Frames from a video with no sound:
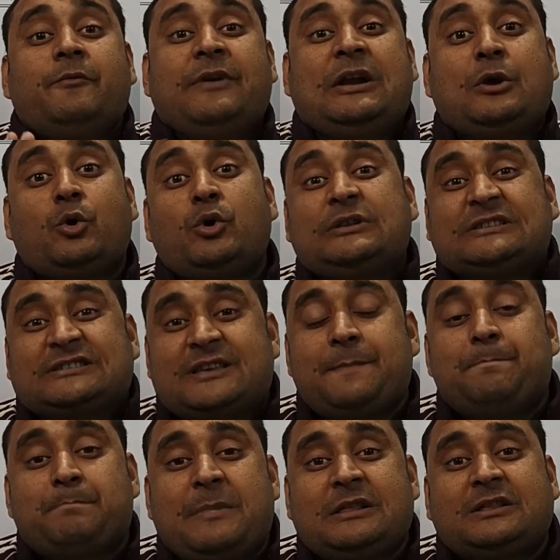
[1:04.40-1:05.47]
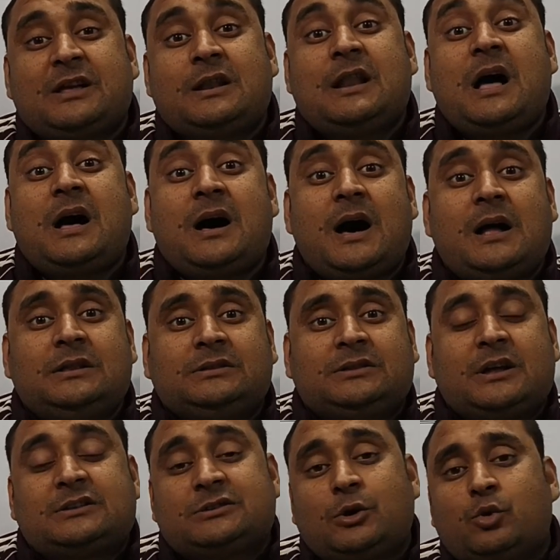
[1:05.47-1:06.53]
वीडियो को स्किप मत करना अंत
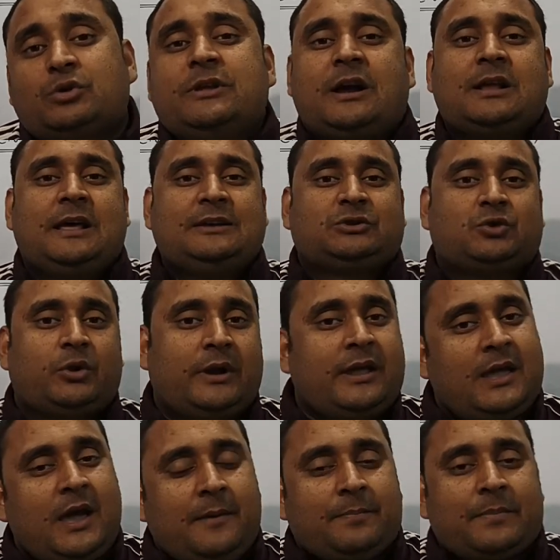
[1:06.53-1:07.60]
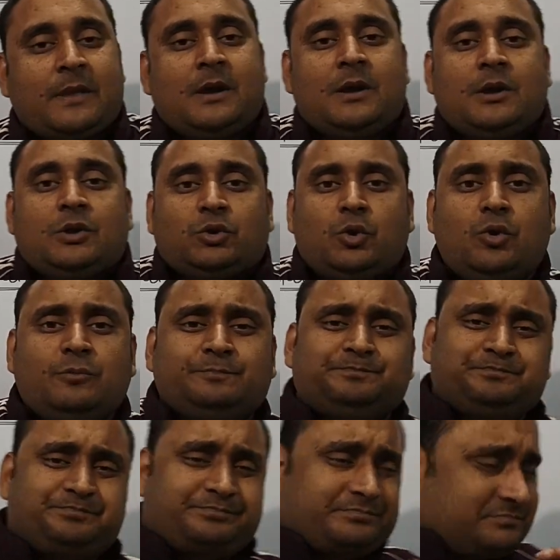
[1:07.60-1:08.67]
तक जरूर देखना इसको ठीक है तो
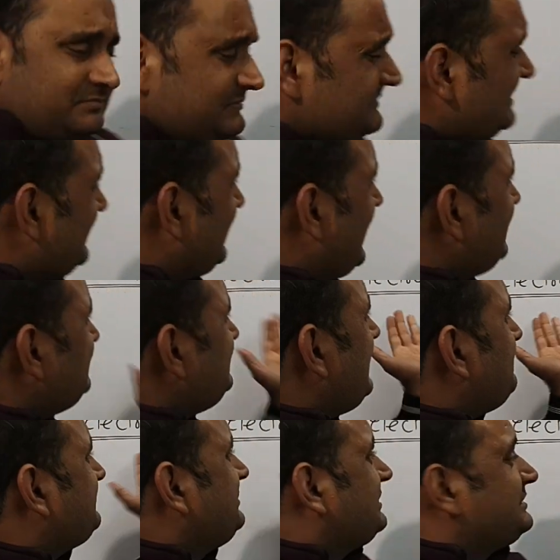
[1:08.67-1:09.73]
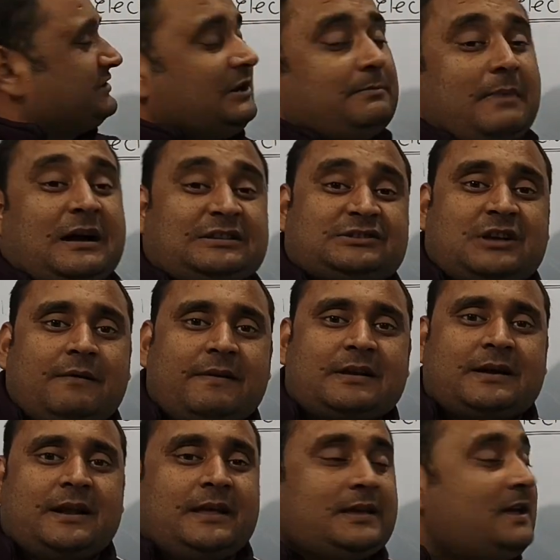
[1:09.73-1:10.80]
कैसे आप 16 मार्क्स कवर
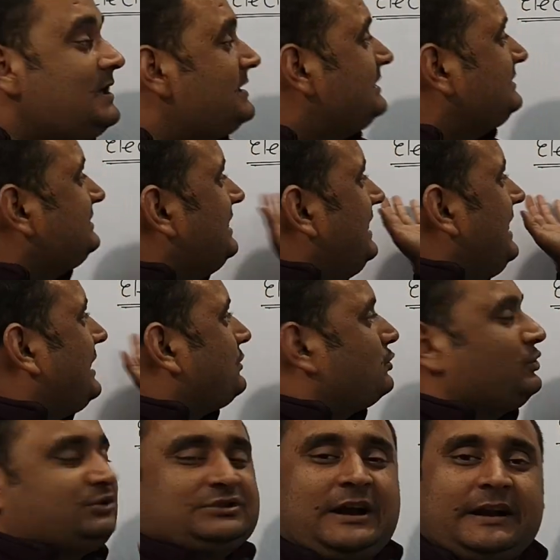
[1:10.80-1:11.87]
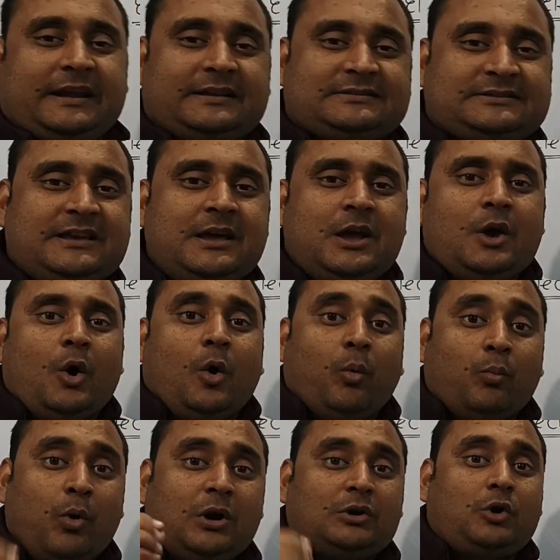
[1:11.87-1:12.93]
करेंगे इस इलेक्ट्रोस्टैटिक से
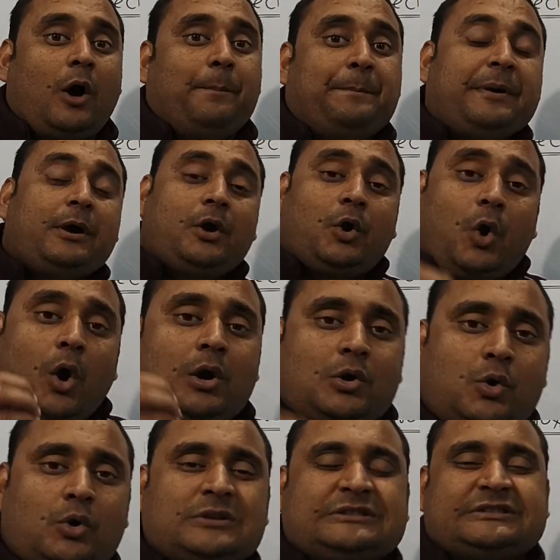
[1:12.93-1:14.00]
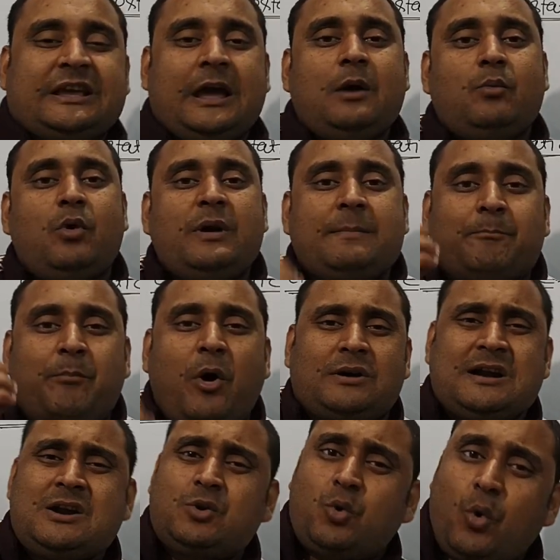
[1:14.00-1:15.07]
वो टॉपिक कौन कौन से है वो
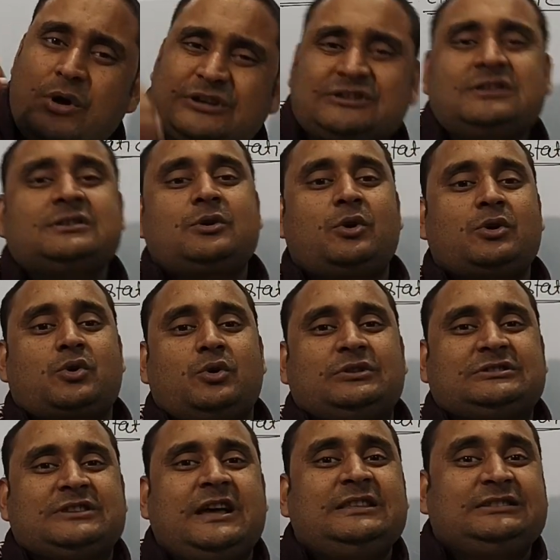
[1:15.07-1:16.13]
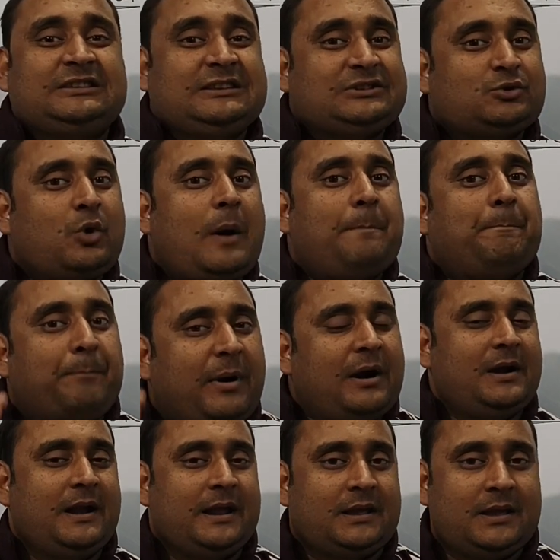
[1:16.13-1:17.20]
इंपॉर्टेंट क्वेश्चन कौन कौन से है जिसको आप
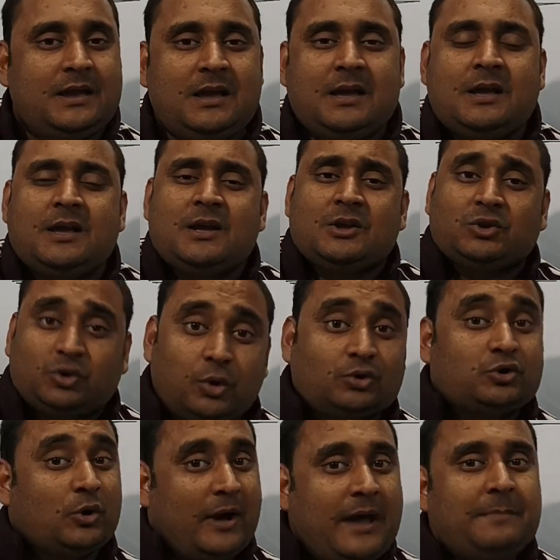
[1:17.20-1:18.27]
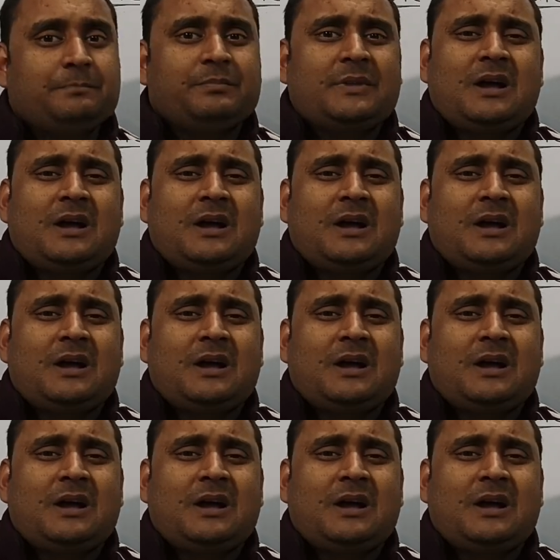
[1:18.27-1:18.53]
पढ़ लेंगे तो जो है